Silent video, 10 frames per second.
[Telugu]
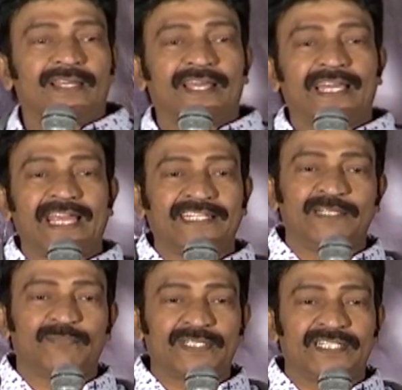నాకు
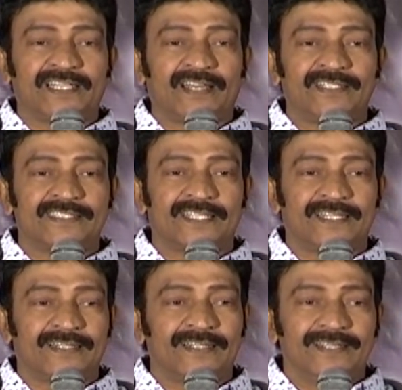యాక్టింగ్ పెద్దగా రాదు
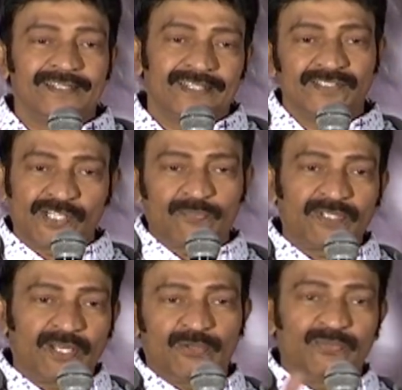సార్ నేను
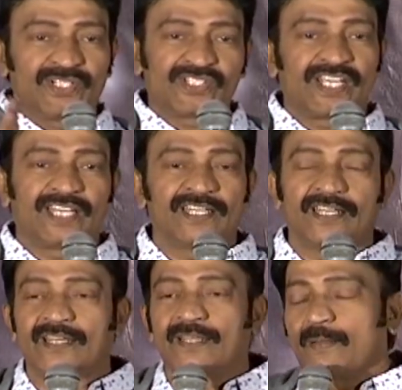చెప్తాను మీరు చెయ్యండి
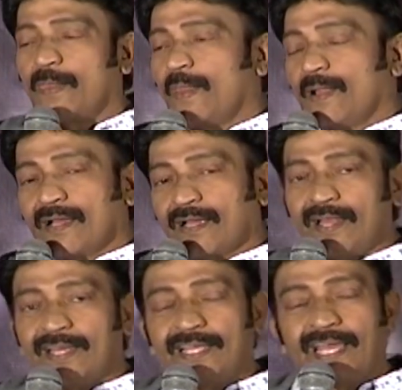అని
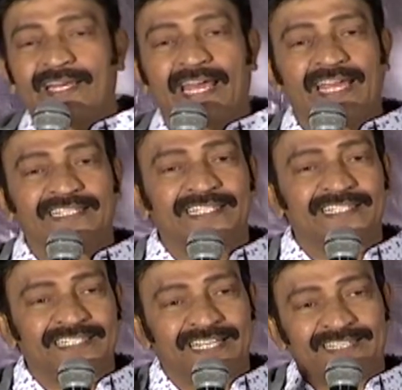కానీ ఆయన
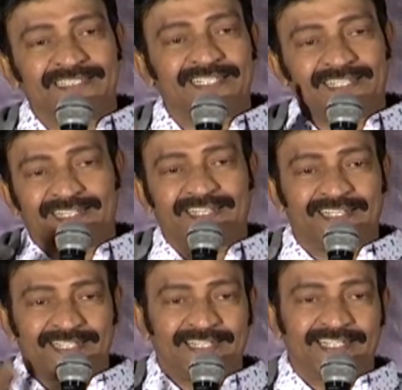యాక్టింగ్ని ఎంత
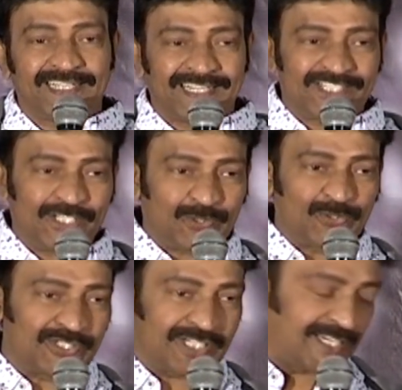కరచి
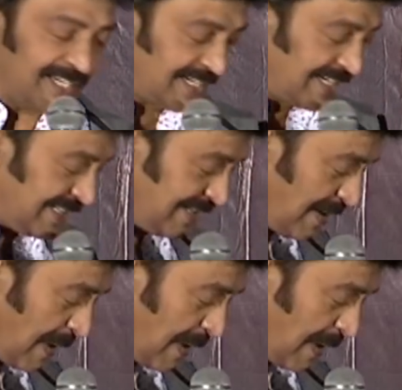కుడిచిరుకారు అంటే